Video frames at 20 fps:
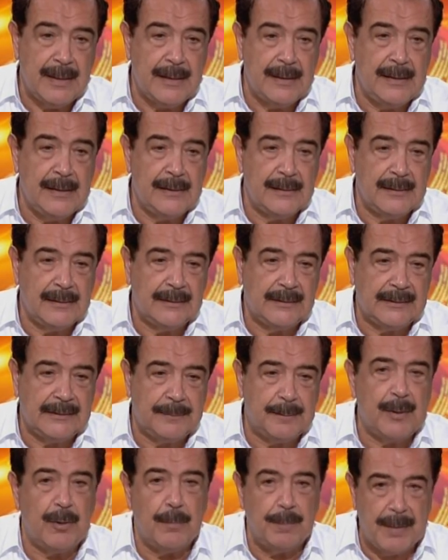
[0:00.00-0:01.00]
y si
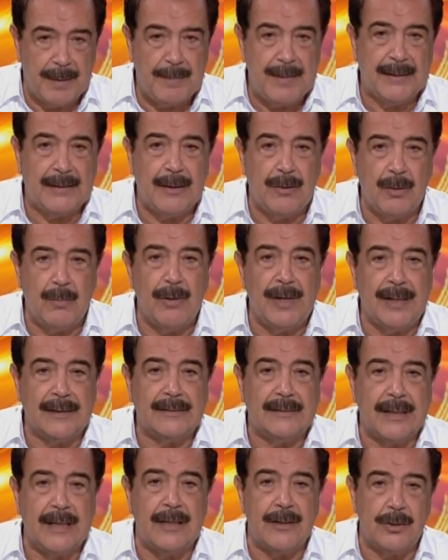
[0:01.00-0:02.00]
me lo permite lo voy a
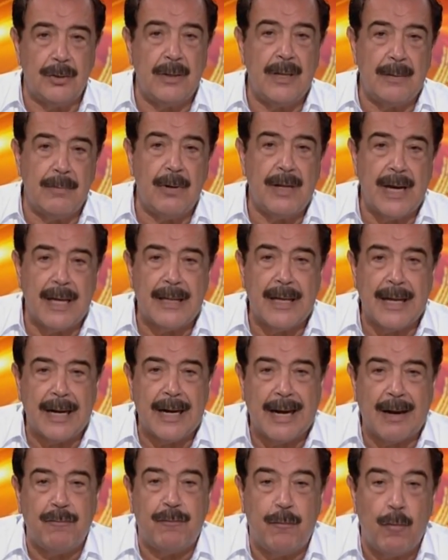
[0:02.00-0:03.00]
hacer. Sí, Yo le voy a dar
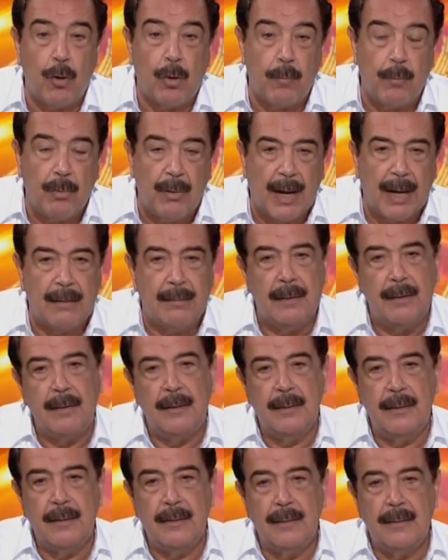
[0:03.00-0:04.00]
la fórmula
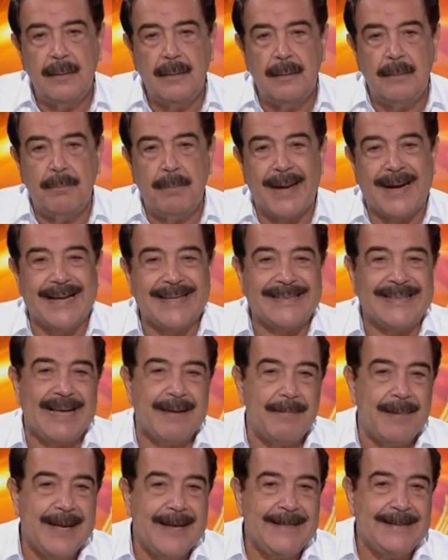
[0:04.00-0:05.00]
para
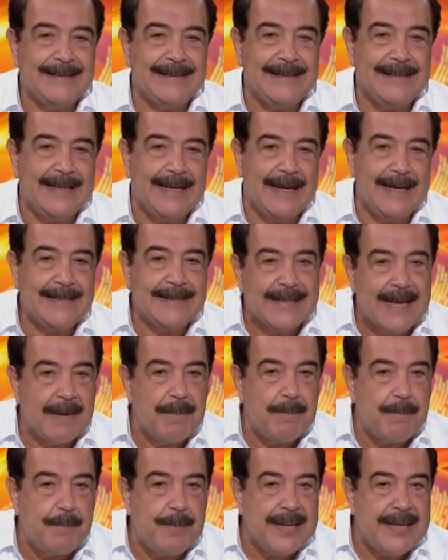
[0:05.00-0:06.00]
saber si ese
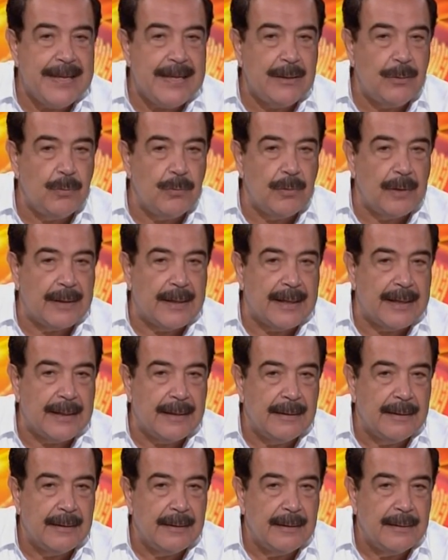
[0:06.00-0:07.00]
espíritu que
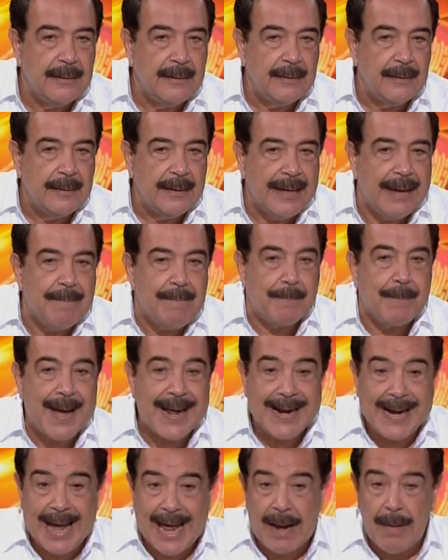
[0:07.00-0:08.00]

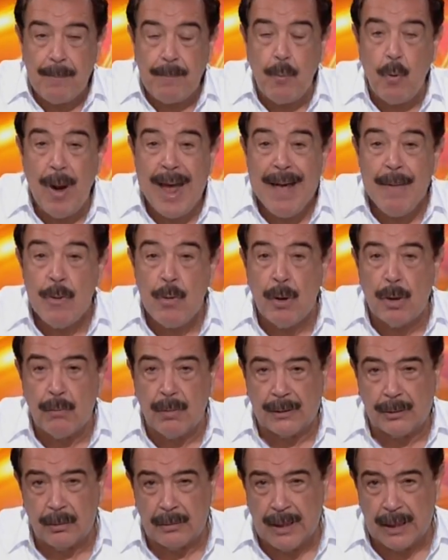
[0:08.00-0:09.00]
embarga al pueblo
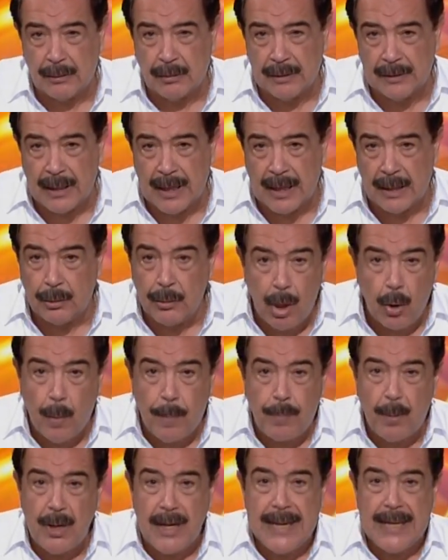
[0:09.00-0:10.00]
ecuatoriano general, no a los
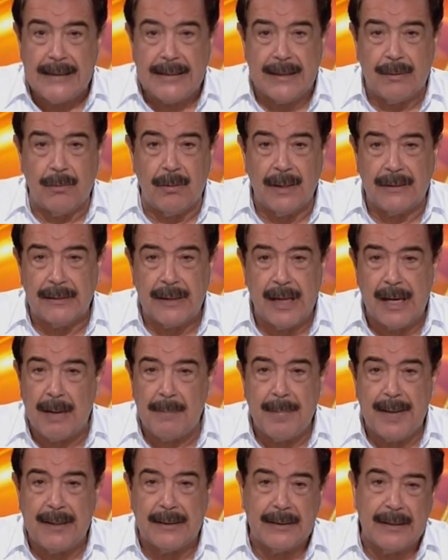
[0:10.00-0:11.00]
políticos,
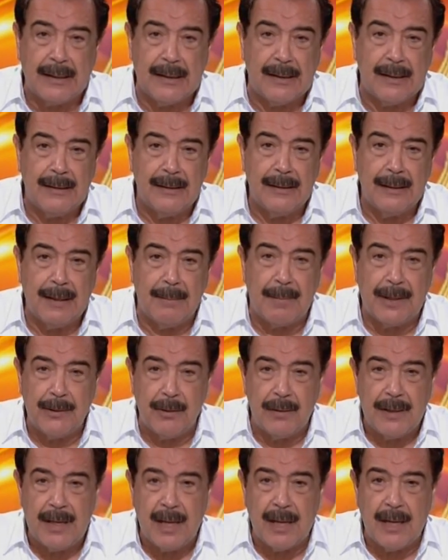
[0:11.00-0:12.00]
generalmente la
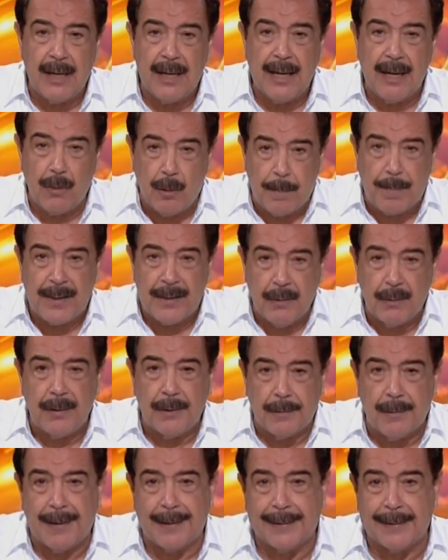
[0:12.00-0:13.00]
mayoría leen los
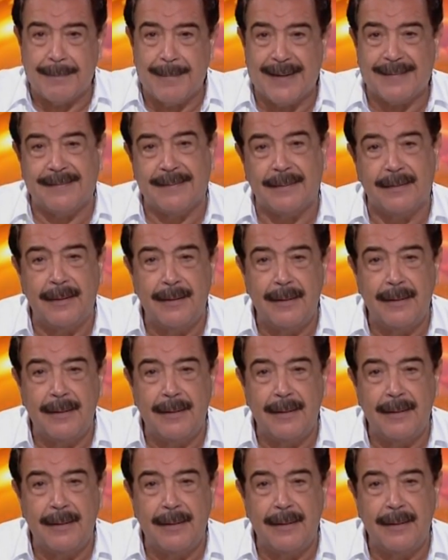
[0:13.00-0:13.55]
periódicos al revés,